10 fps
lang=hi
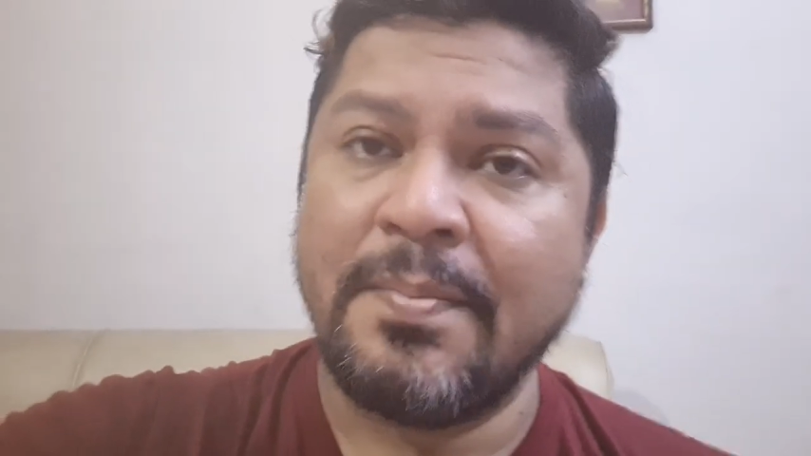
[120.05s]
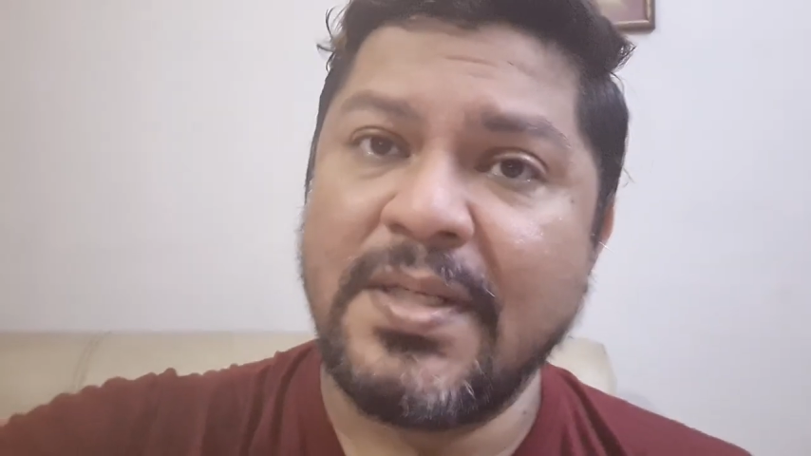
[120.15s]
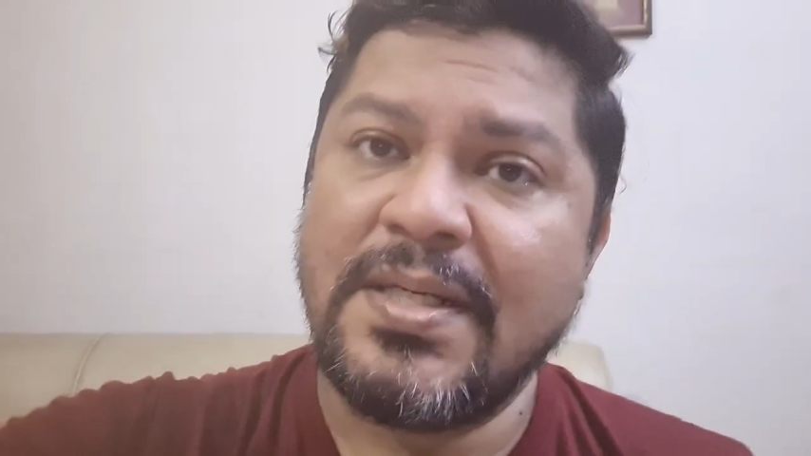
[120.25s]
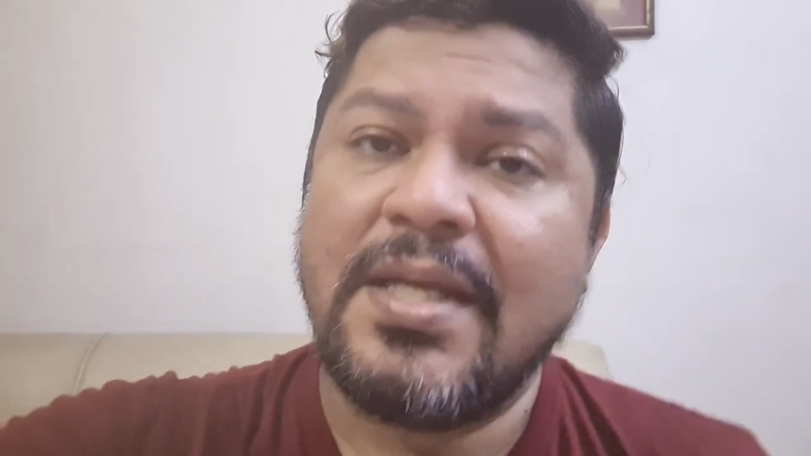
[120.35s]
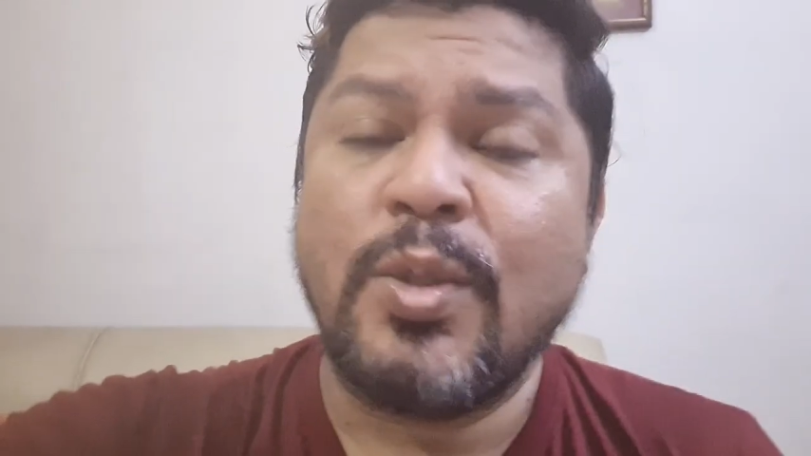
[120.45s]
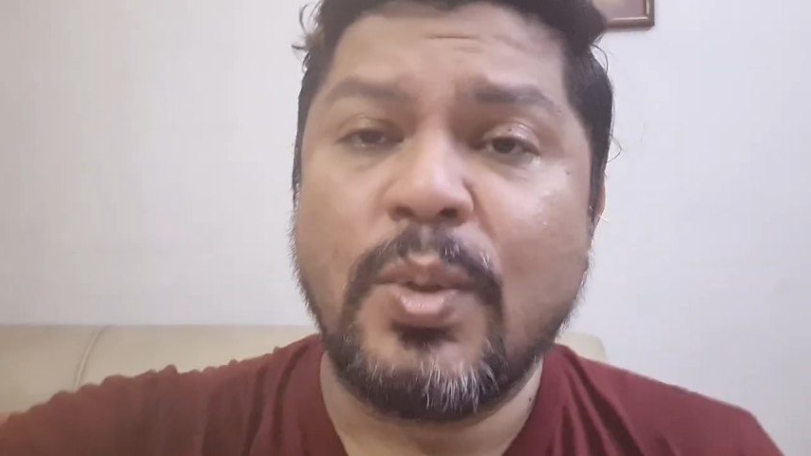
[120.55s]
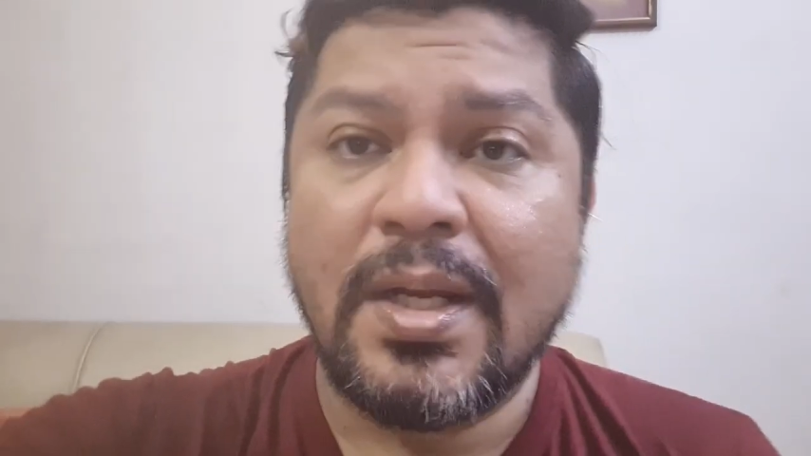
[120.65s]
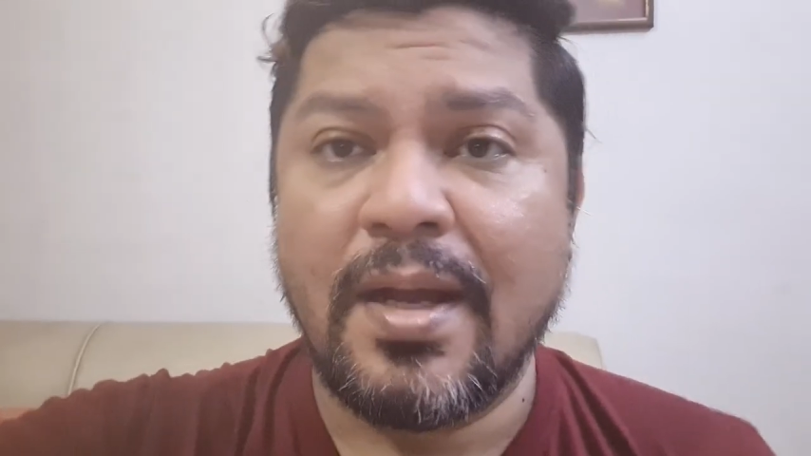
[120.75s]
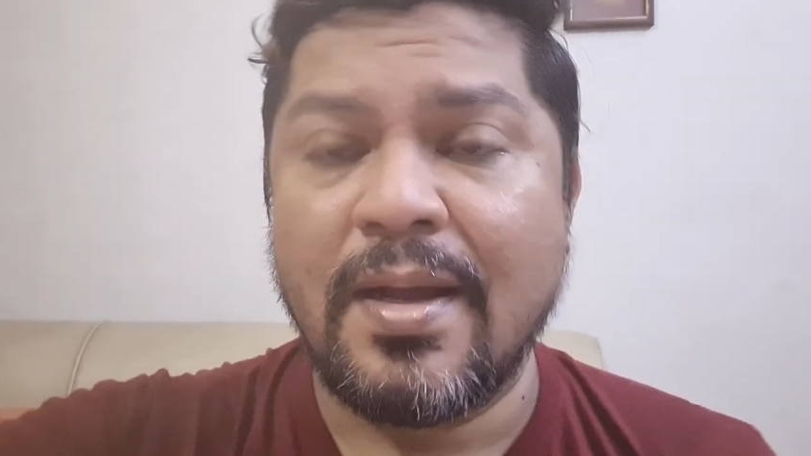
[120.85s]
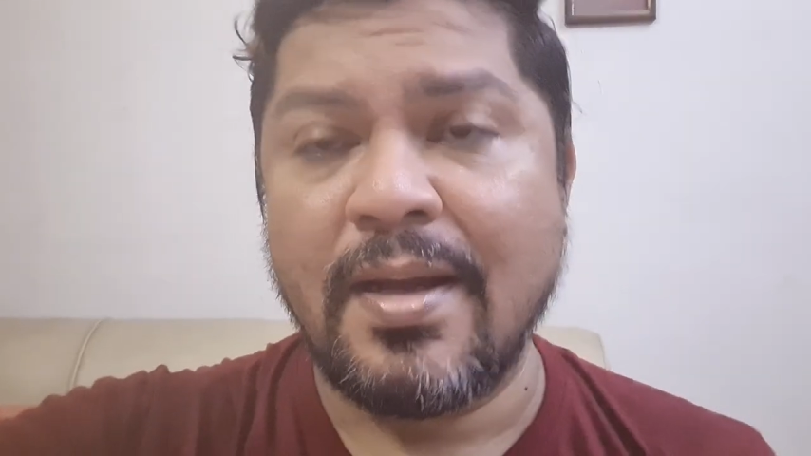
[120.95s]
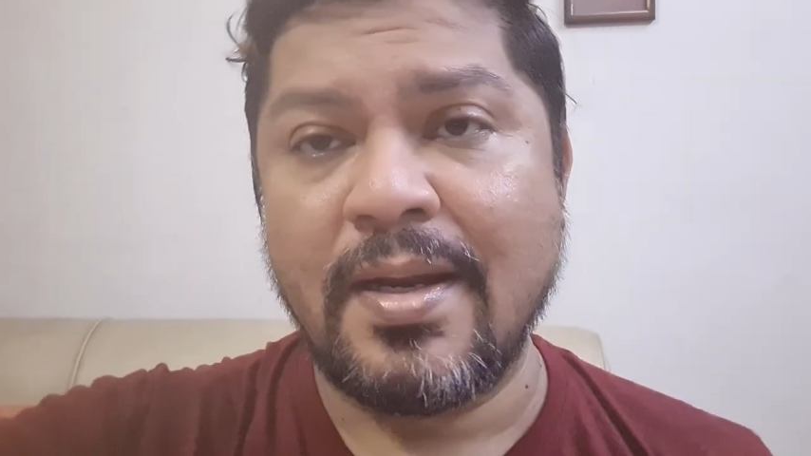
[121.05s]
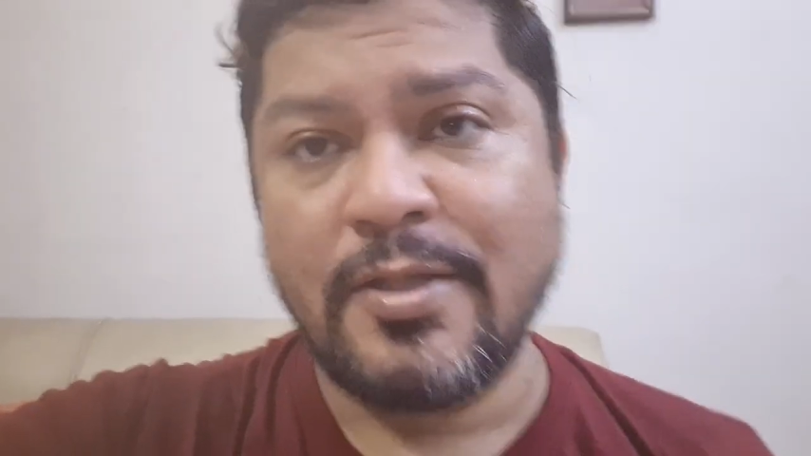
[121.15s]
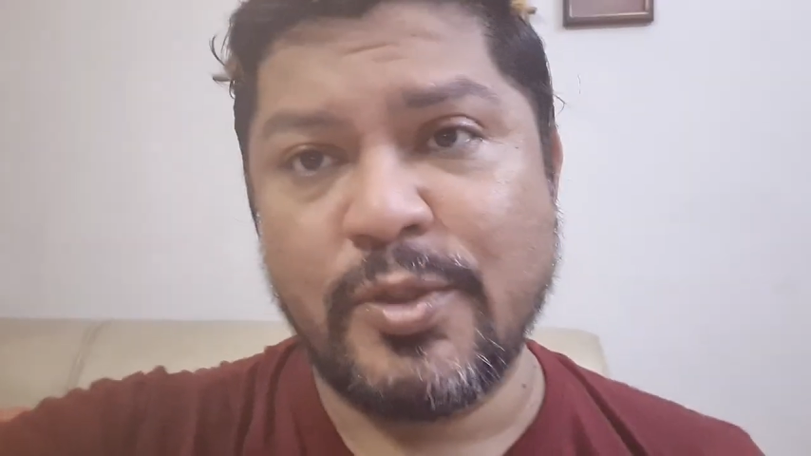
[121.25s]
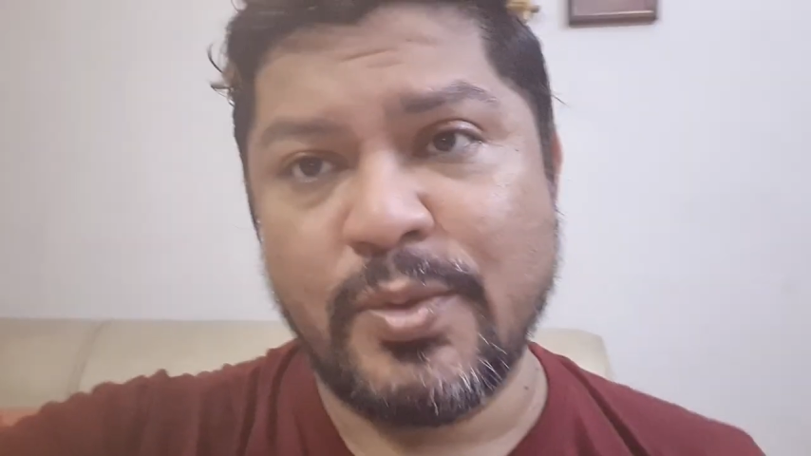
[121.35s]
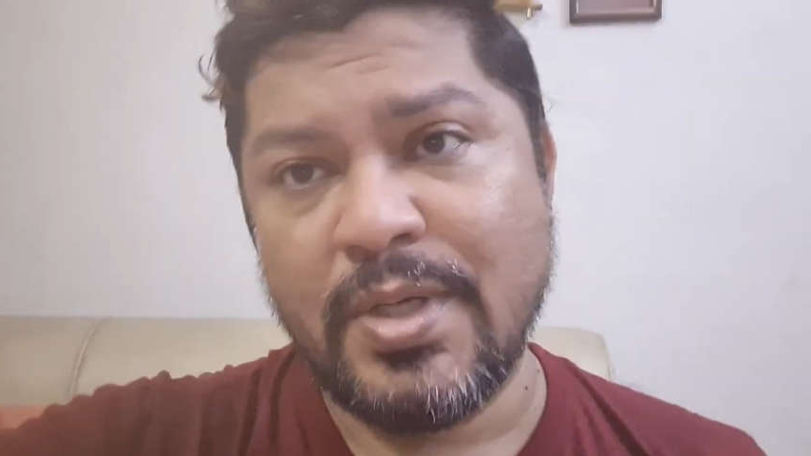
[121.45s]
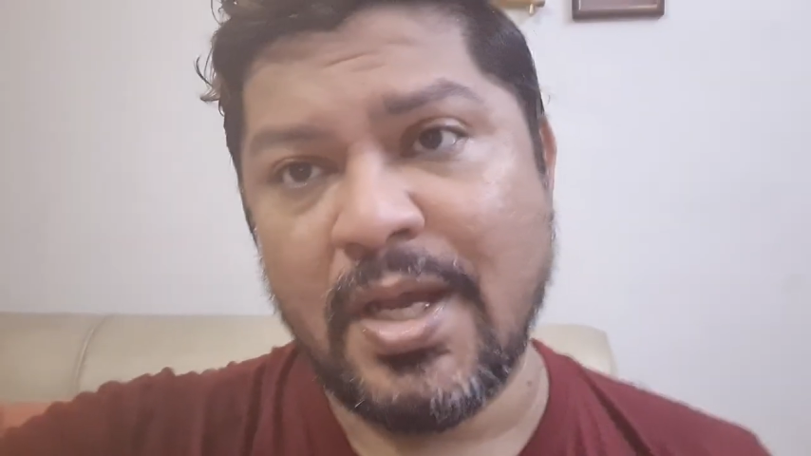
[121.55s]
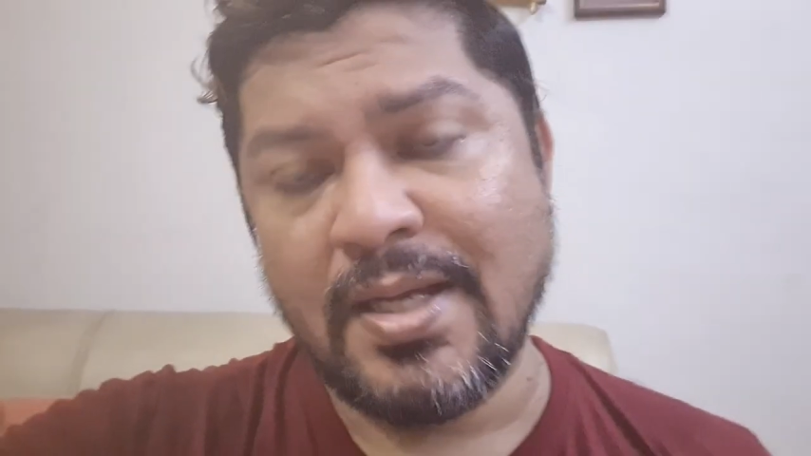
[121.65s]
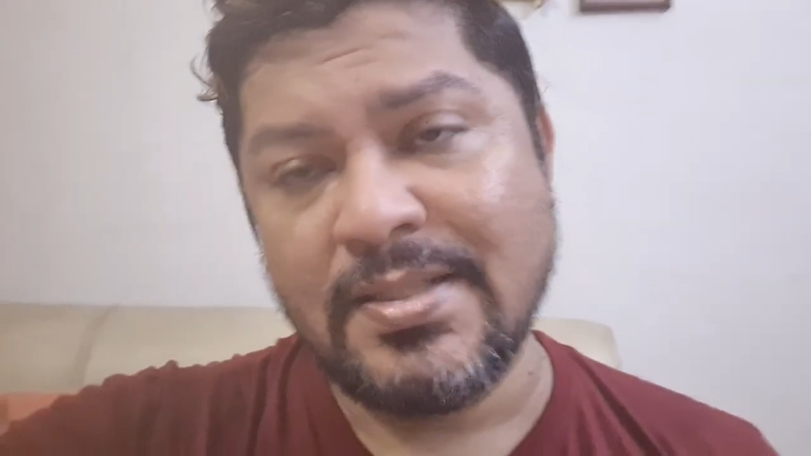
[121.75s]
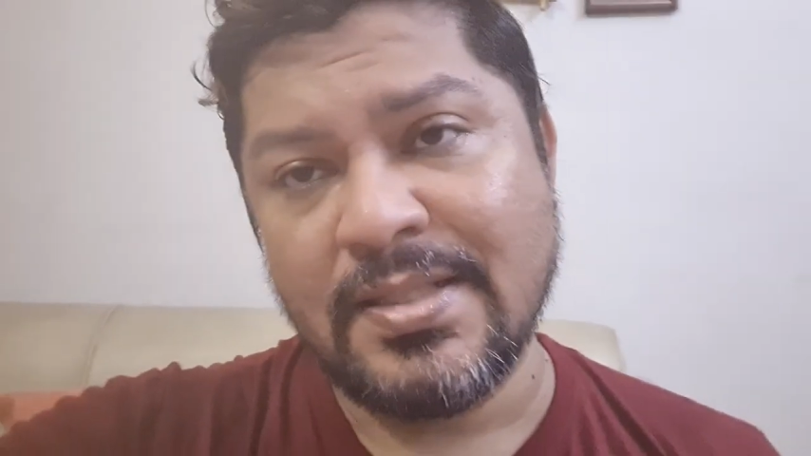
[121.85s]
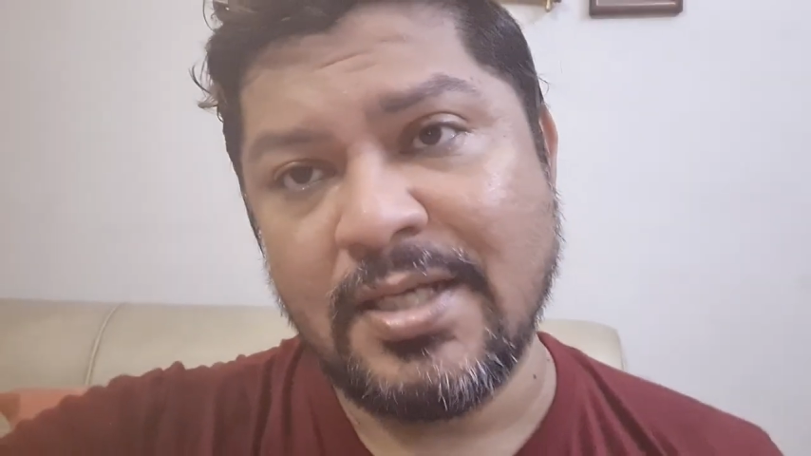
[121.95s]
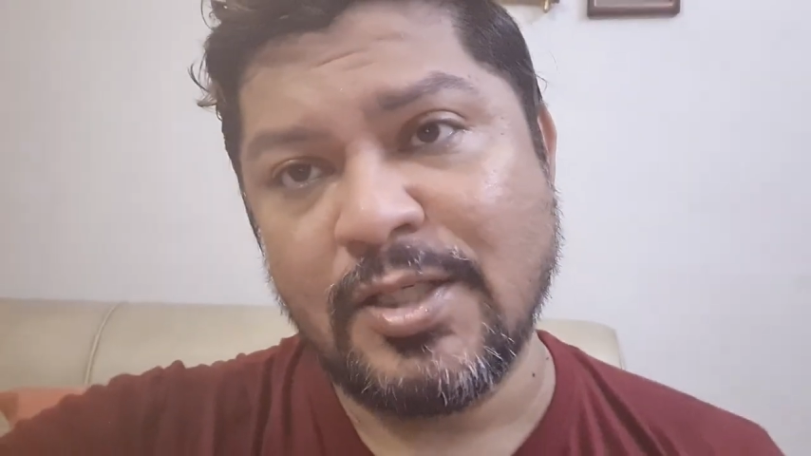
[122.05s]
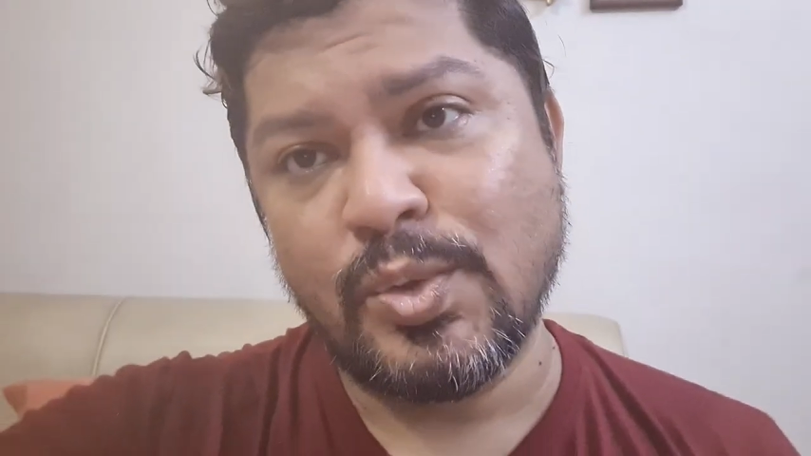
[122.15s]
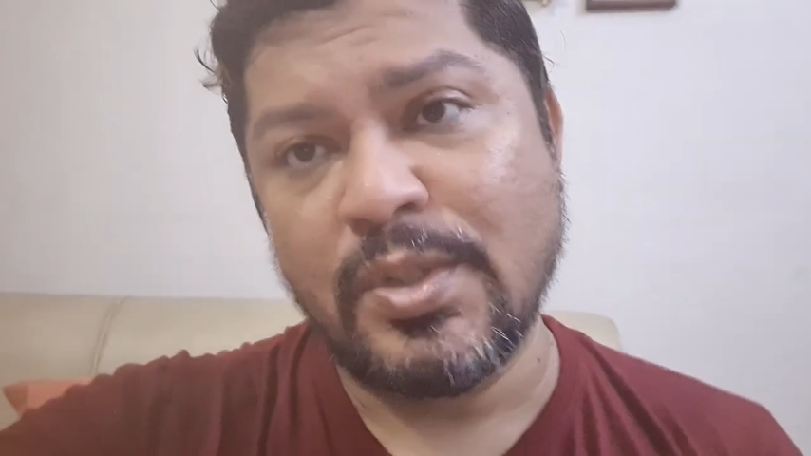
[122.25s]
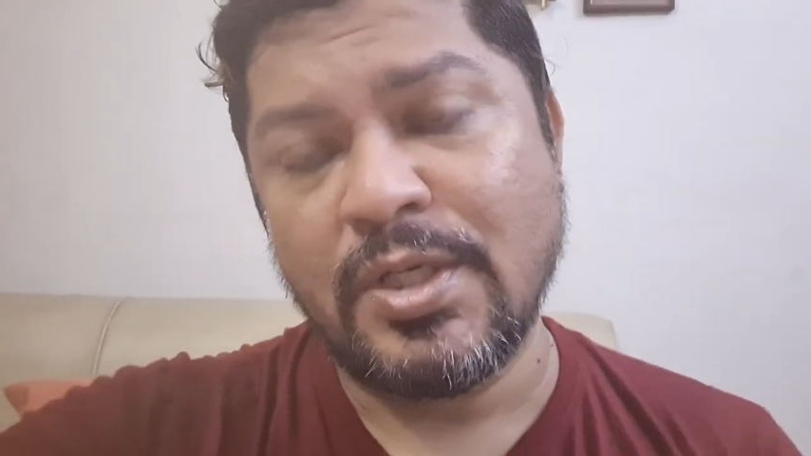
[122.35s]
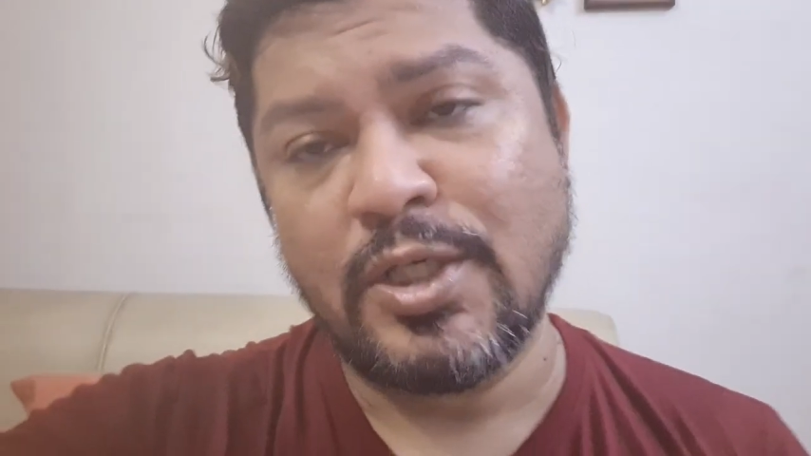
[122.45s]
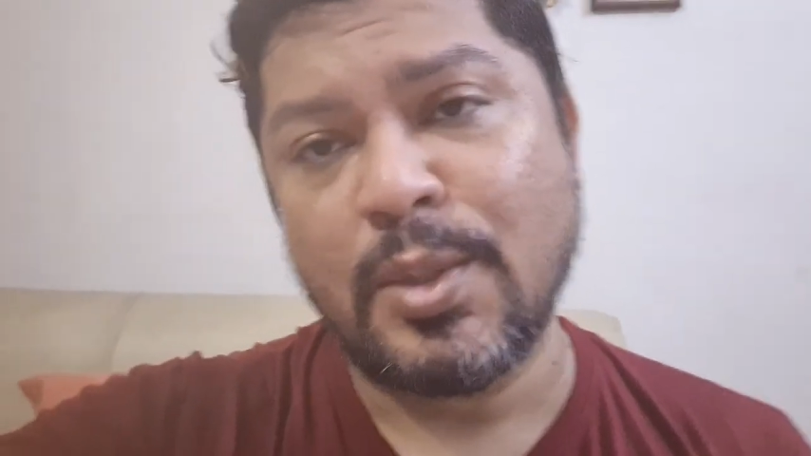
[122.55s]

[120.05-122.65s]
बट ये दो कलाकार हैं जिन्होंने हाथ से खींची हुई रिक्शा